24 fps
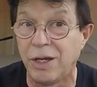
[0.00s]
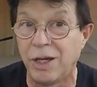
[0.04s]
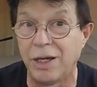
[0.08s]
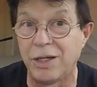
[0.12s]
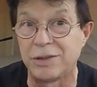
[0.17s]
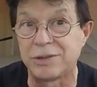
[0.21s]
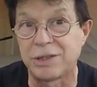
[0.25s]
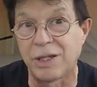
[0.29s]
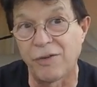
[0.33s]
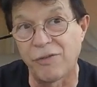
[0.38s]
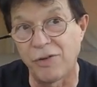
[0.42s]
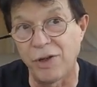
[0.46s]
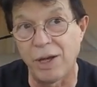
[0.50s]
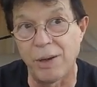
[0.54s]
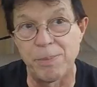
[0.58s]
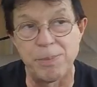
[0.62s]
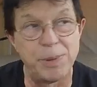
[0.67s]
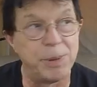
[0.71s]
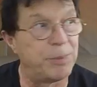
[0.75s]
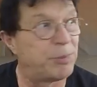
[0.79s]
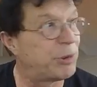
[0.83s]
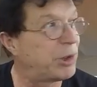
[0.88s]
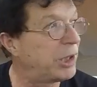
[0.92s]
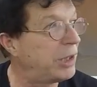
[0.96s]
Hein, ça fait à
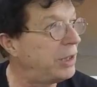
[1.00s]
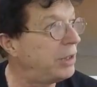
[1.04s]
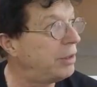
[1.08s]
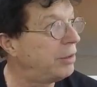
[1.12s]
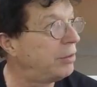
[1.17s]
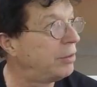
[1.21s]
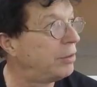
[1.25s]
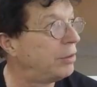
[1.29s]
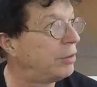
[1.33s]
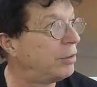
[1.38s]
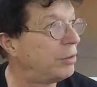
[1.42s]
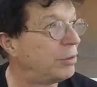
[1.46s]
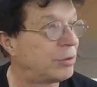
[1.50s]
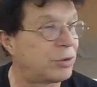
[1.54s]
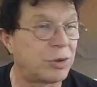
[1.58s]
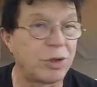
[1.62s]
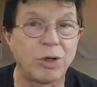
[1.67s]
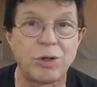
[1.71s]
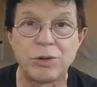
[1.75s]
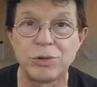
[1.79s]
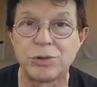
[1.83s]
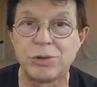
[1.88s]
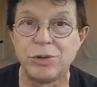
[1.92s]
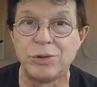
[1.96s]
peu près
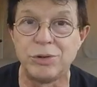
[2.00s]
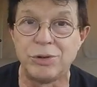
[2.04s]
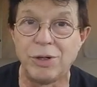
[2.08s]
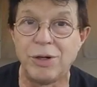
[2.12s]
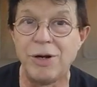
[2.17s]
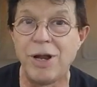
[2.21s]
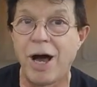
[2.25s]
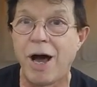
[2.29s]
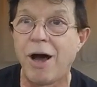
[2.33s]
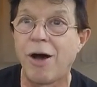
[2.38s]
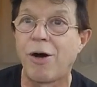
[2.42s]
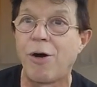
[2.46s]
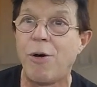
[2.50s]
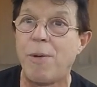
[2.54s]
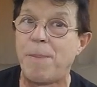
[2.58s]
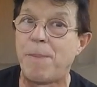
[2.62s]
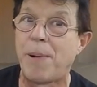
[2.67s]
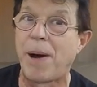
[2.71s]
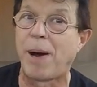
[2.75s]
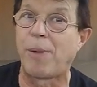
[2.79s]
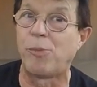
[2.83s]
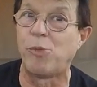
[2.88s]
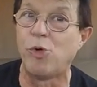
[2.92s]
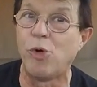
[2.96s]
30 dollars
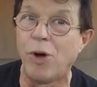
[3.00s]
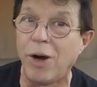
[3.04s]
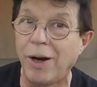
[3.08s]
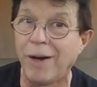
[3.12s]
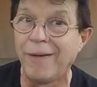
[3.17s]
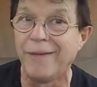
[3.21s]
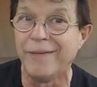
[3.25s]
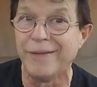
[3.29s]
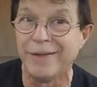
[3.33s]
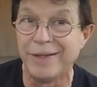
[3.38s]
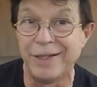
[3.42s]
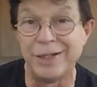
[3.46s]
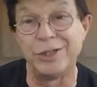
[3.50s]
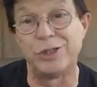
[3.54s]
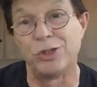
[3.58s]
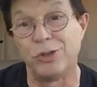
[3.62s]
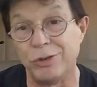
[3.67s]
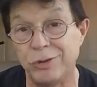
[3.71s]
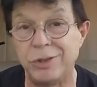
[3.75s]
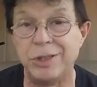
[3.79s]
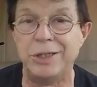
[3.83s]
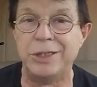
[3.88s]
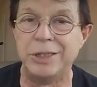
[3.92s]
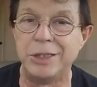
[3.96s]
par mois et je
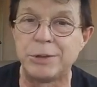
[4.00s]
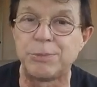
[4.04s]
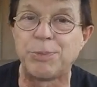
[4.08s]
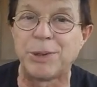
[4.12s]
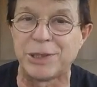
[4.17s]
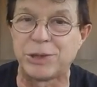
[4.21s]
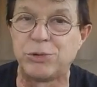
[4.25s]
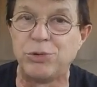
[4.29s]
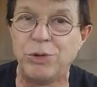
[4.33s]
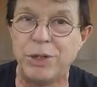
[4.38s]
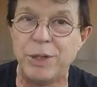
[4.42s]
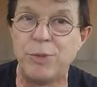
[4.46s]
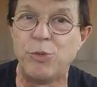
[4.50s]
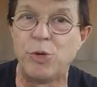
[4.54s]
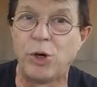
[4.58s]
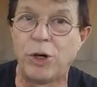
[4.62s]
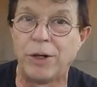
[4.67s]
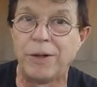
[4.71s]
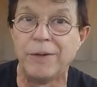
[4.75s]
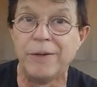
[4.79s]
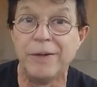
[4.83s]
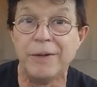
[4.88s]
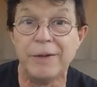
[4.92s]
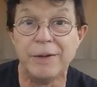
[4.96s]
l'utilise pas tous les mois.